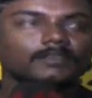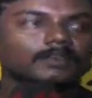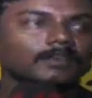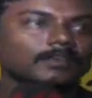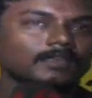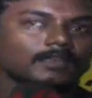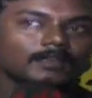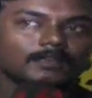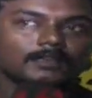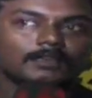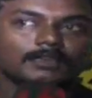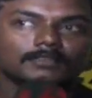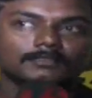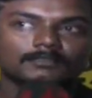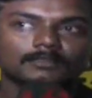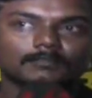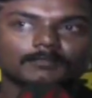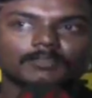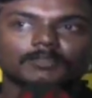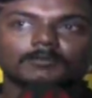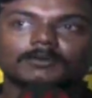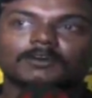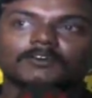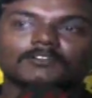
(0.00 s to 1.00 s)
அதிகாரிகள் அது
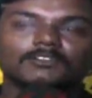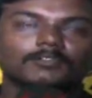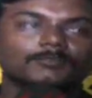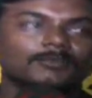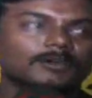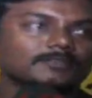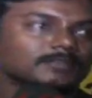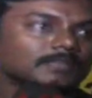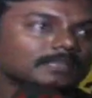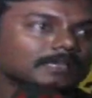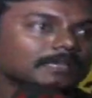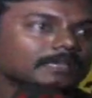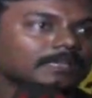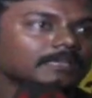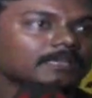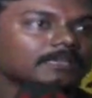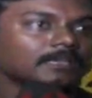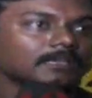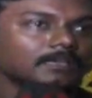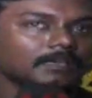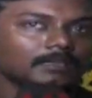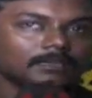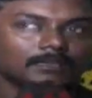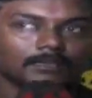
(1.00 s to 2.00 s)
சம்மந்தமாக வந்து பஸ்ஸில் ஏறி
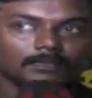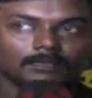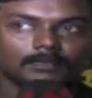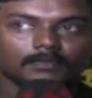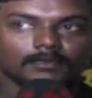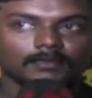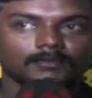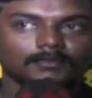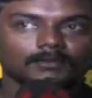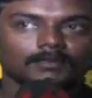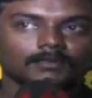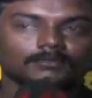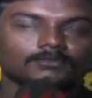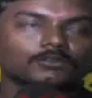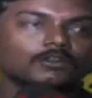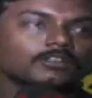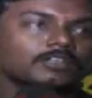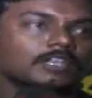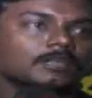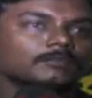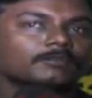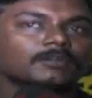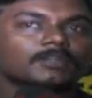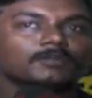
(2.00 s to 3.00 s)

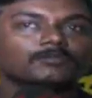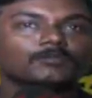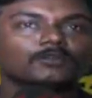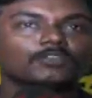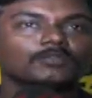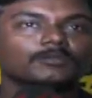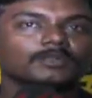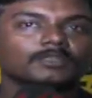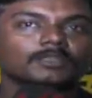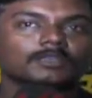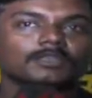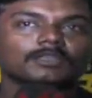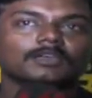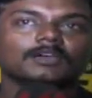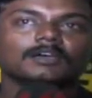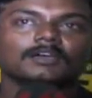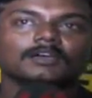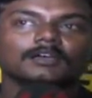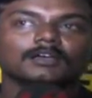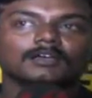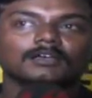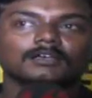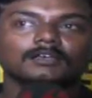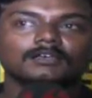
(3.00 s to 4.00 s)
சோதனை பண்ணும்போது பார்த்தீங்கன்னா
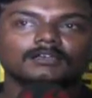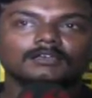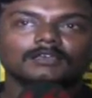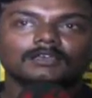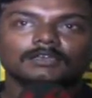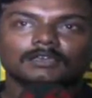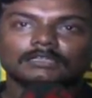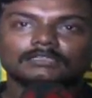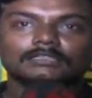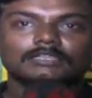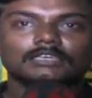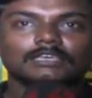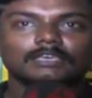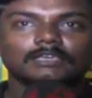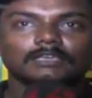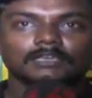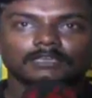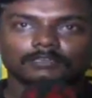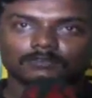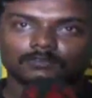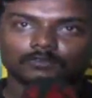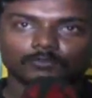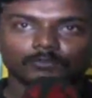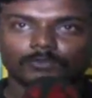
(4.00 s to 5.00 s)
கத்தி
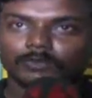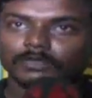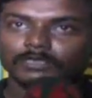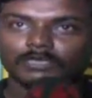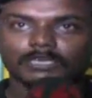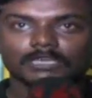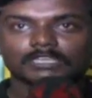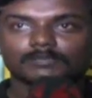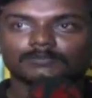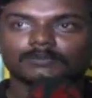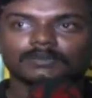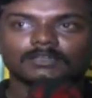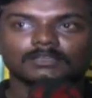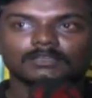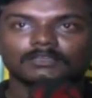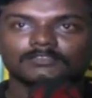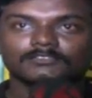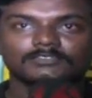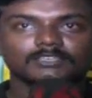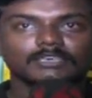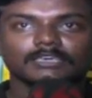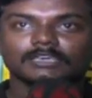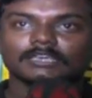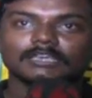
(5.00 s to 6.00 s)
துப்பாக்கி அந்த மாதிரி
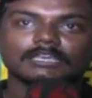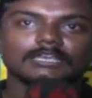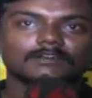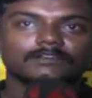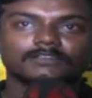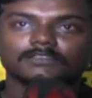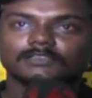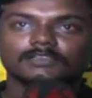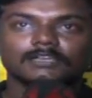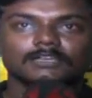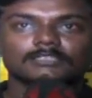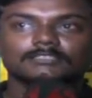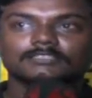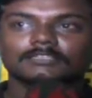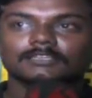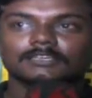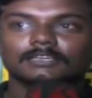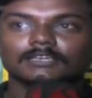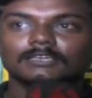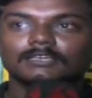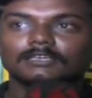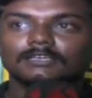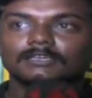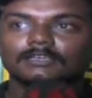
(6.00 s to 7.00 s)
விஷயங்கள்லாம் வந்து கிடைச்சிருக்கு
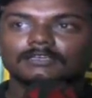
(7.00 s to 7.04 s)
